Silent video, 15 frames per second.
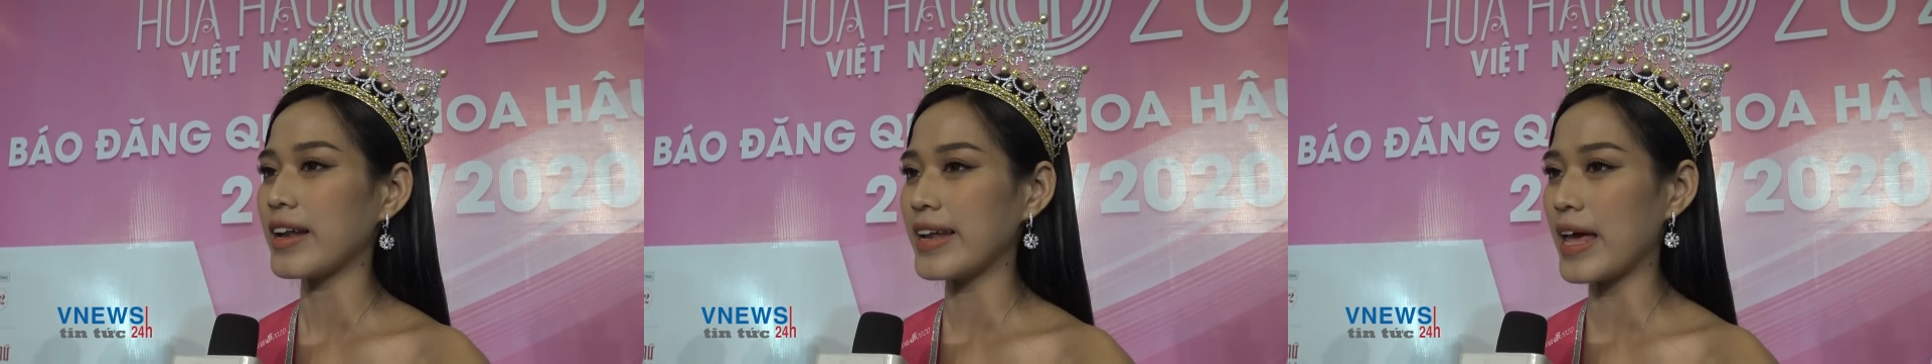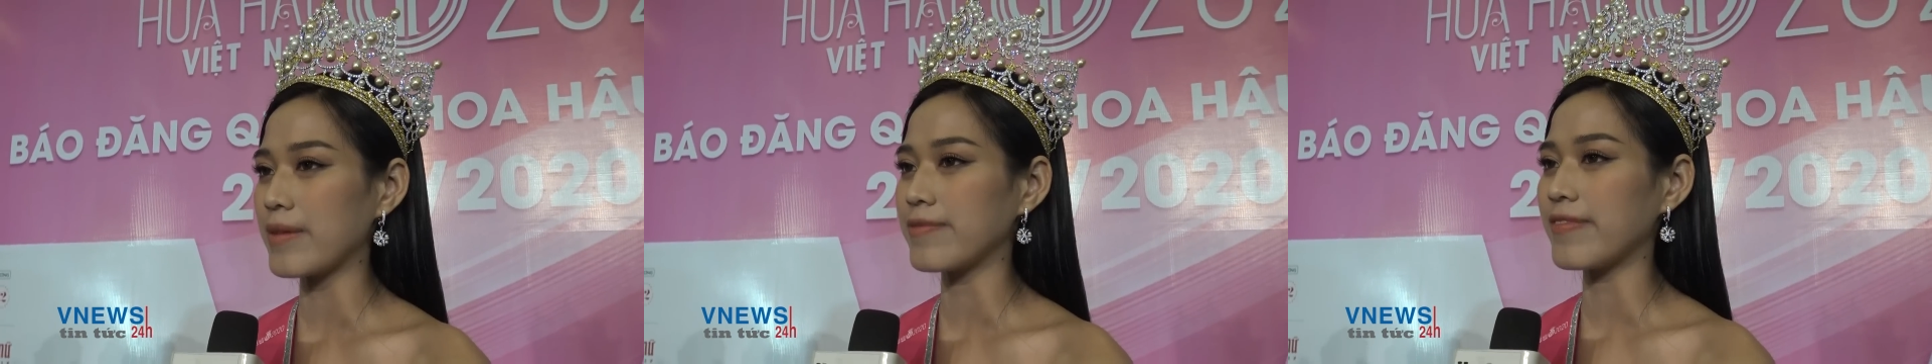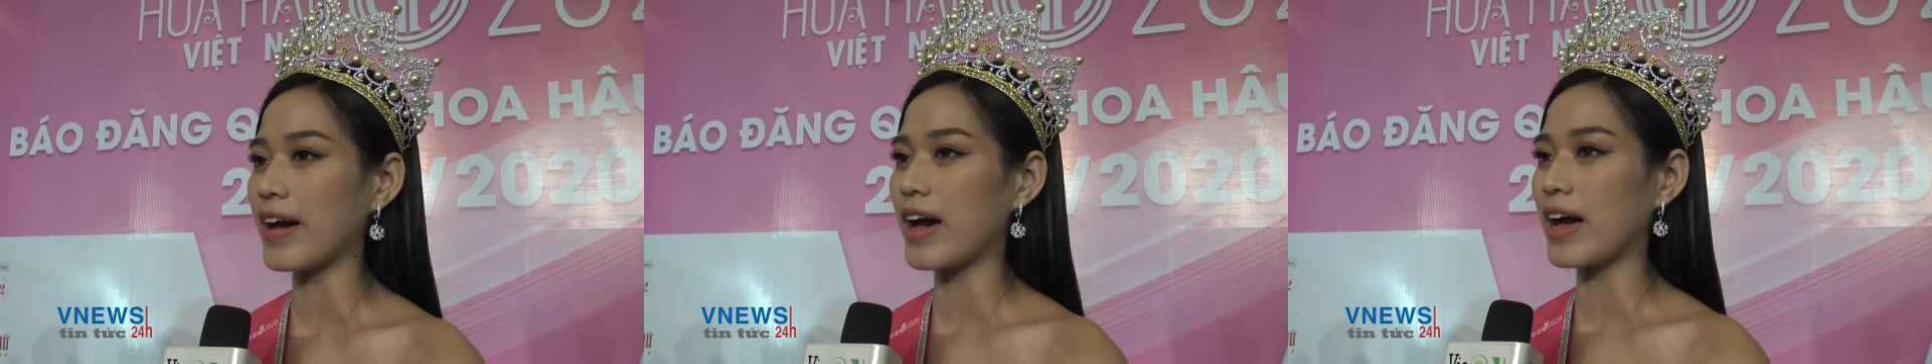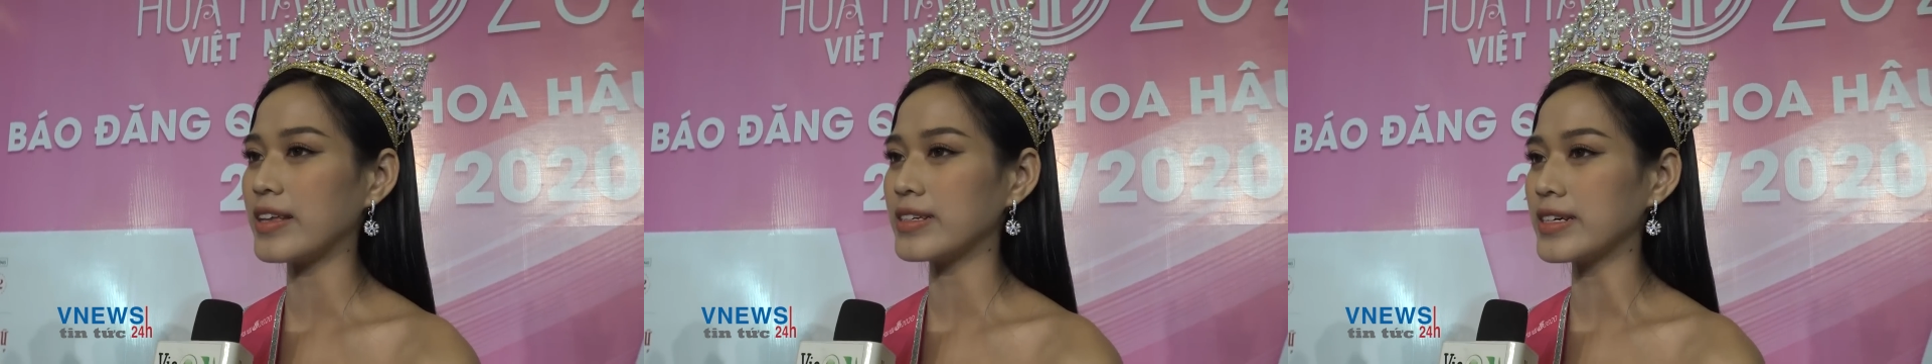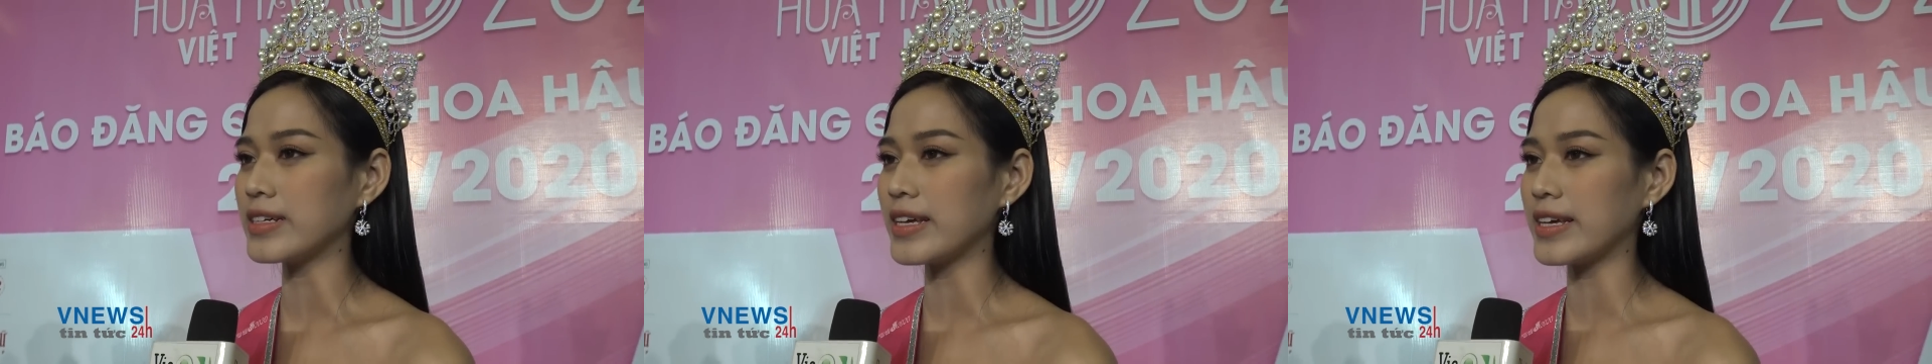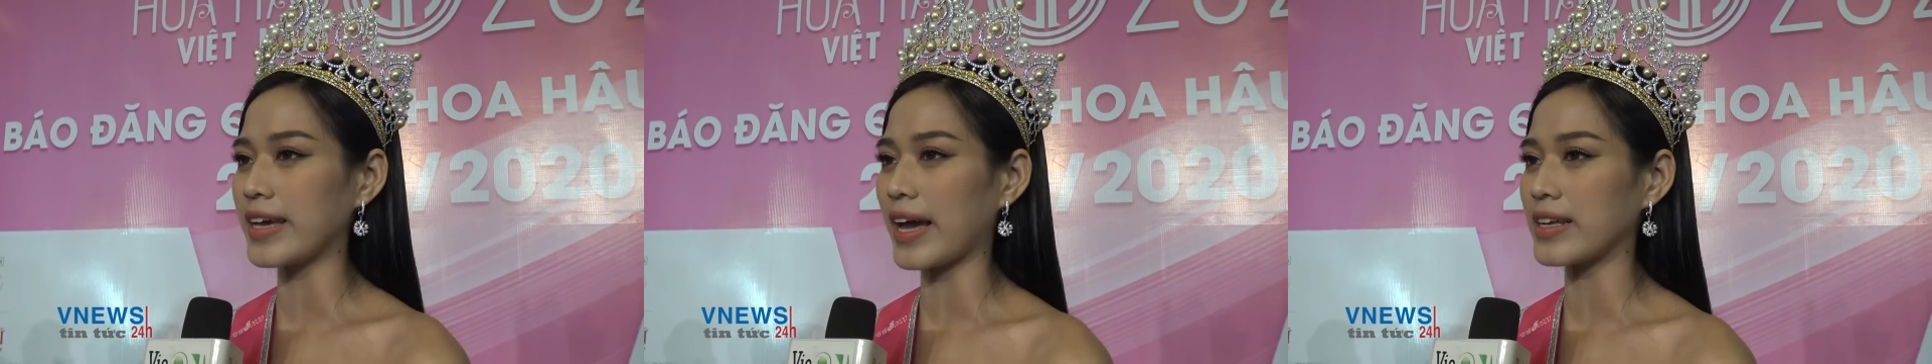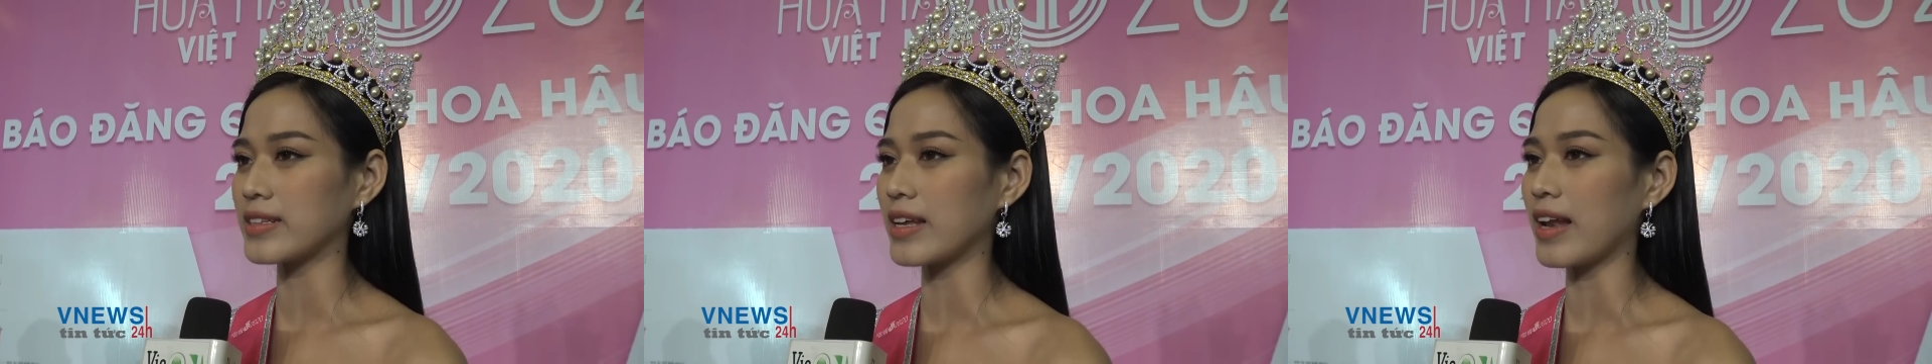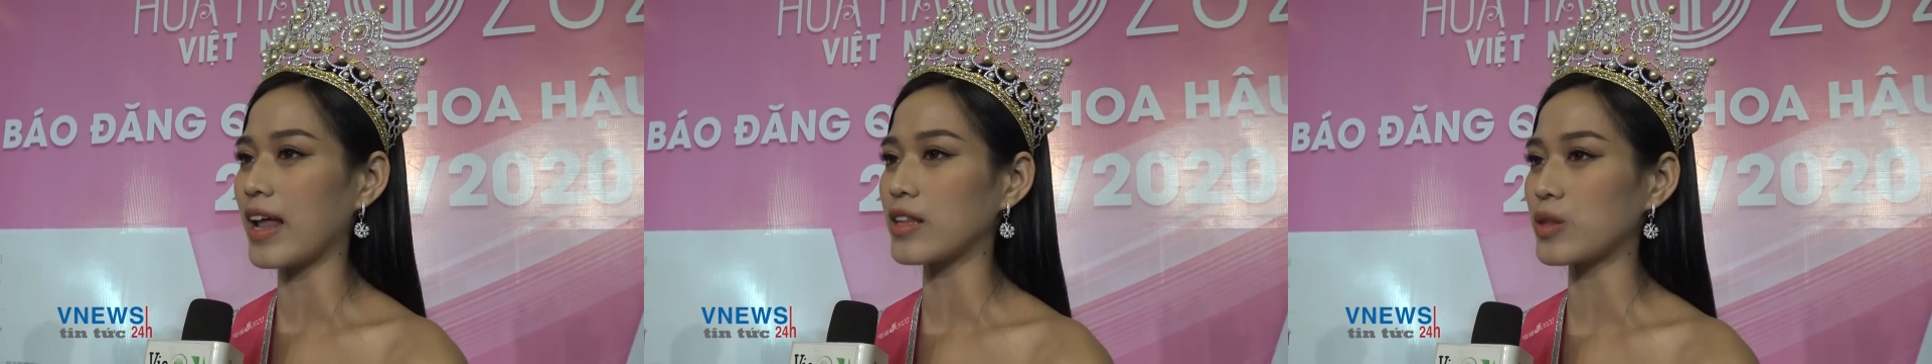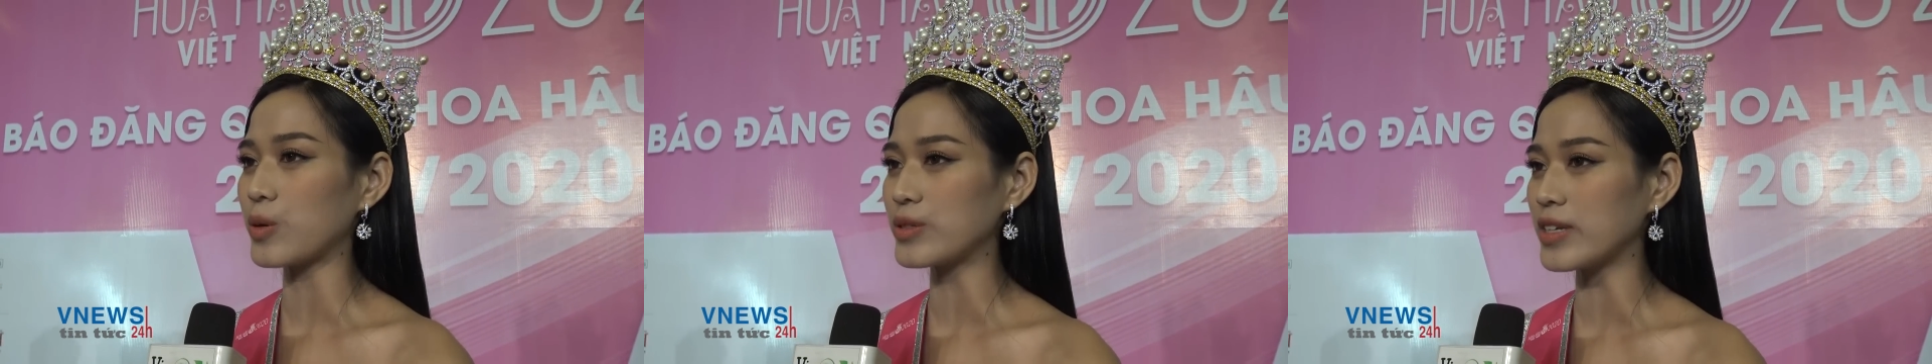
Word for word: đẹp và những hình ảnh thật là tốt